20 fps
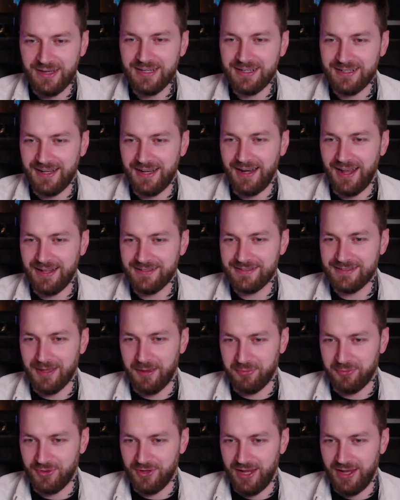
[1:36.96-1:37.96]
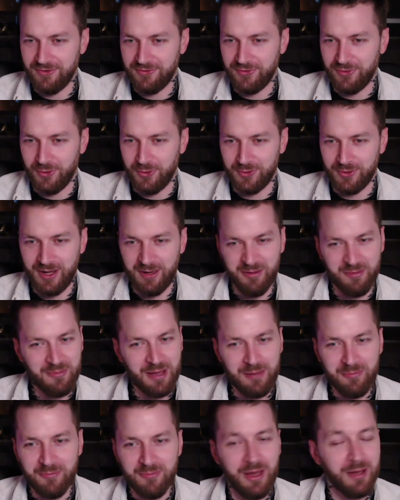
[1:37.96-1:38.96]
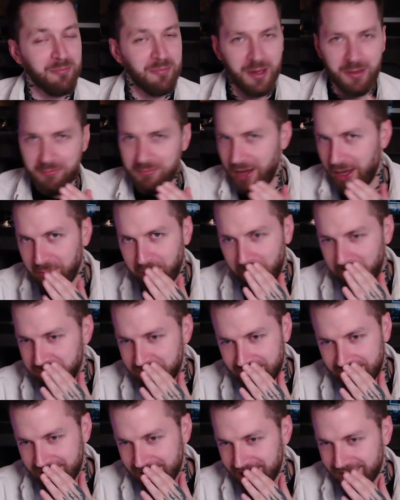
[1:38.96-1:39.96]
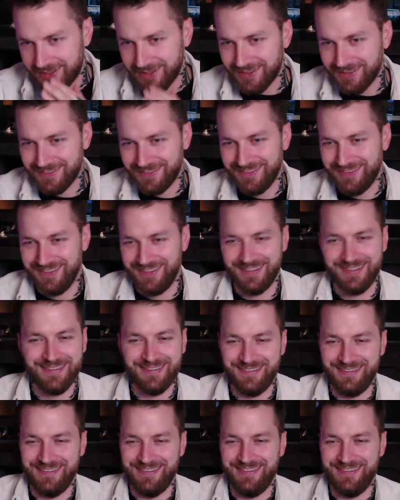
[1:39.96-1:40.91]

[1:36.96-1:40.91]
Also, wenn ihr dann unsubbt und unfollowt. Aber mach, mach, mach mal bitte nicht. Nee.